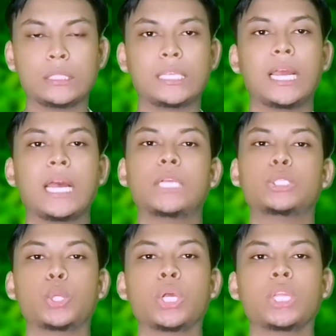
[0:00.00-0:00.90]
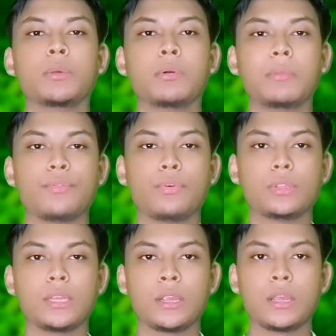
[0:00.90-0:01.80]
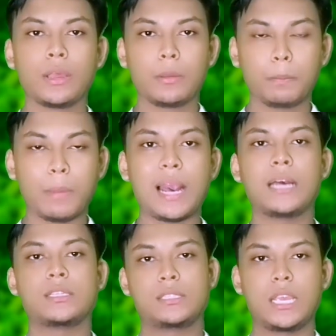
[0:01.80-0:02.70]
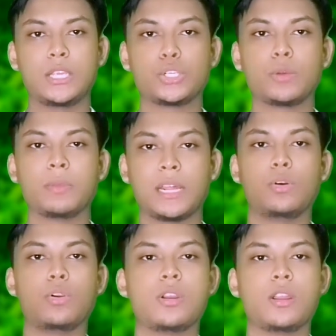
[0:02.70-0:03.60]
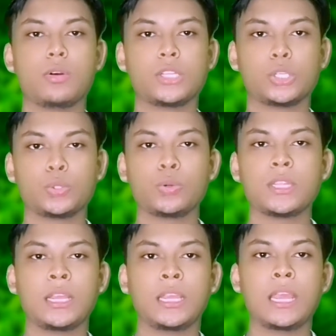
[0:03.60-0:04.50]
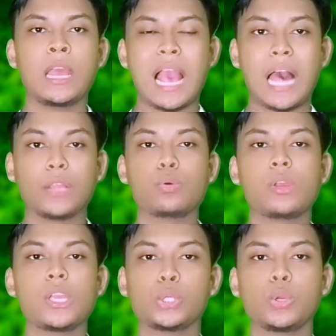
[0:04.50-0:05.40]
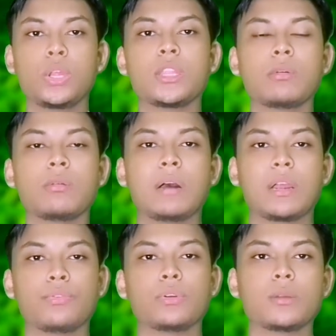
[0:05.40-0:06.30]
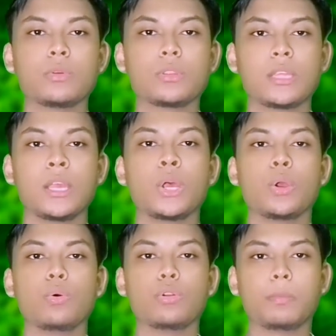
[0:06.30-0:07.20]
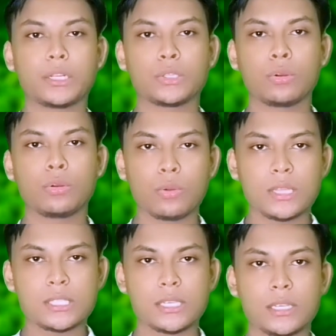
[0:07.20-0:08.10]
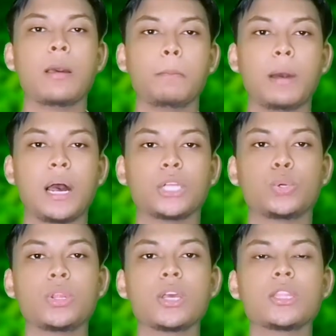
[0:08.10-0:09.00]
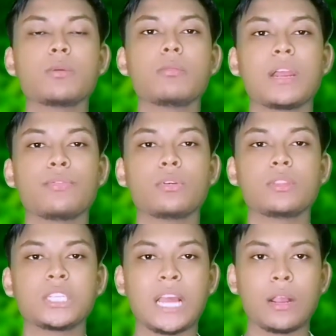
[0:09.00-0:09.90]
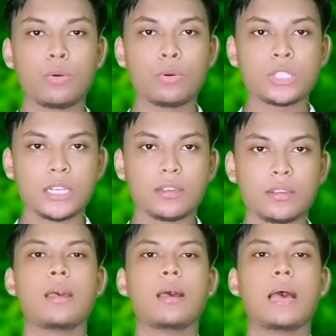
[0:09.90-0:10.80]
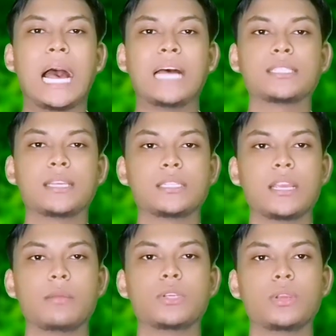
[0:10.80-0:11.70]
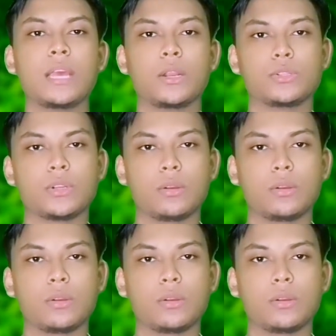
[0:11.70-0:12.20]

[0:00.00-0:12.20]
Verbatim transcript: জায়গায় শরীয়ত এবং মারফতের বাহাস এসব নানা ধরনের কথা শুনে থাকি আদৌ কি শরীয়ত এবং মারফতের মধ্যে কোনো পার্থক্য রয়েছে বা শরীয়ত এবং মারফত কি সাংঘর্ষিক আজকে সেই বিষয়ে আলোচনা